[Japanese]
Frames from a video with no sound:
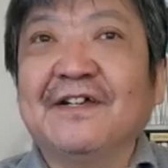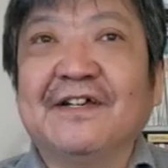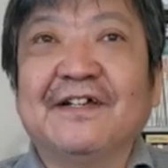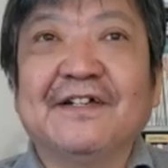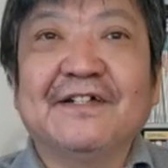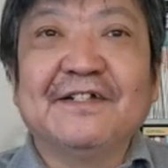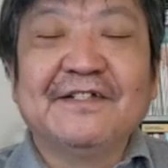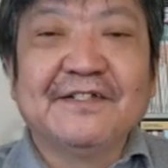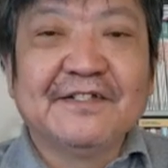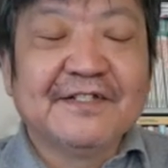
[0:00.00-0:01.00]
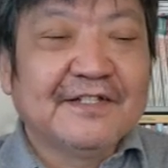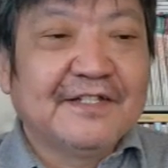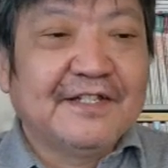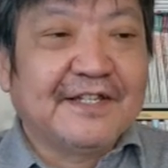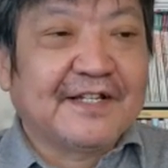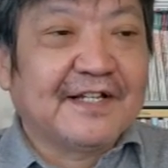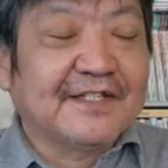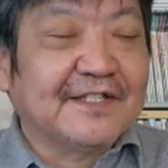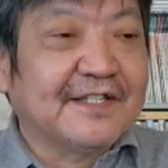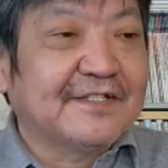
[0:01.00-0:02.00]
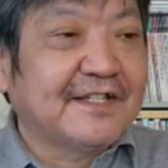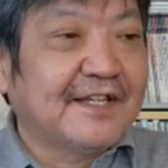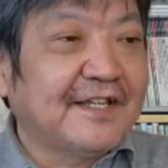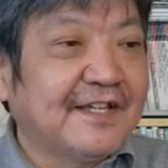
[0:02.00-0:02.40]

えーいい感じですね。